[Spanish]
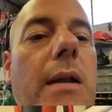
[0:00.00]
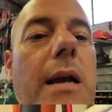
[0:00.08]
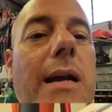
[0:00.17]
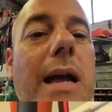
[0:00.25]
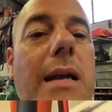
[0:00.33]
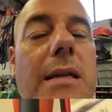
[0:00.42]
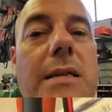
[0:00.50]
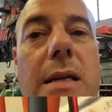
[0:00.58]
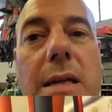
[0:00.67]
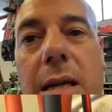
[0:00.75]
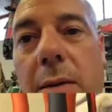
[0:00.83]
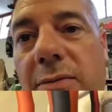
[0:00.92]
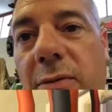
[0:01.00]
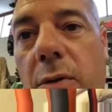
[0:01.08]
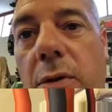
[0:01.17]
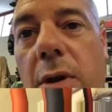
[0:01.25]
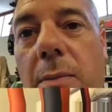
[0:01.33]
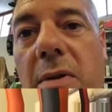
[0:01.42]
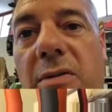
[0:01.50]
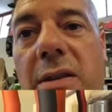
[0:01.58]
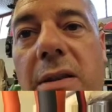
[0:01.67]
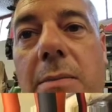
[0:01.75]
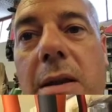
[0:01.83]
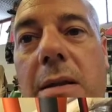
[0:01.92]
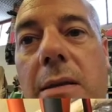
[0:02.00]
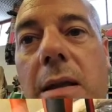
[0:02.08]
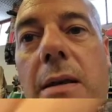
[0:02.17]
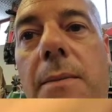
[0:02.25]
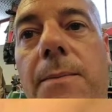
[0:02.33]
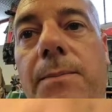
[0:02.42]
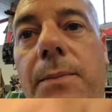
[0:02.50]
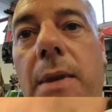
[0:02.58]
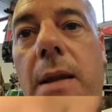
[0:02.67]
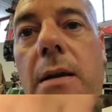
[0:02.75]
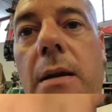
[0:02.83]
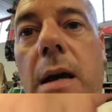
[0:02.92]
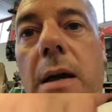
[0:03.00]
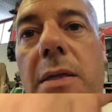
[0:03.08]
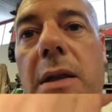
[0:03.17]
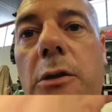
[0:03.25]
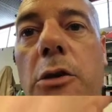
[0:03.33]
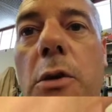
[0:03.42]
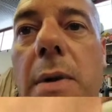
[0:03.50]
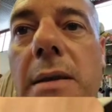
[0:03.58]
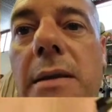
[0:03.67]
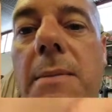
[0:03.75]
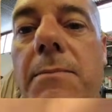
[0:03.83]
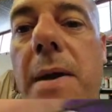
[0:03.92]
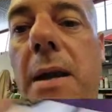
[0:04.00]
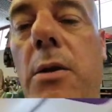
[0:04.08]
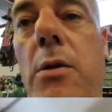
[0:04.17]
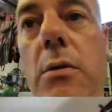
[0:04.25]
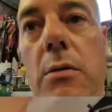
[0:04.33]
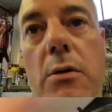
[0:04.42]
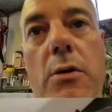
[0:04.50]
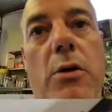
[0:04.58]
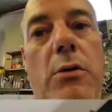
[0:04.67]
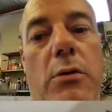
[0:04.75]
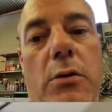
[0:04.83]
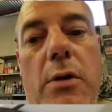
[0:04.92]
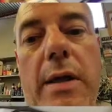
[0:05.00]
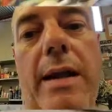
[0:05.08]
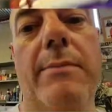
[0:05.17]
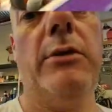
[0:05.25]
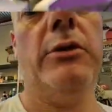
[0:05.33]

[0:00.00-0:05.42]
de la KX e, que funciona perfectamente a 120 amperios no, no dará al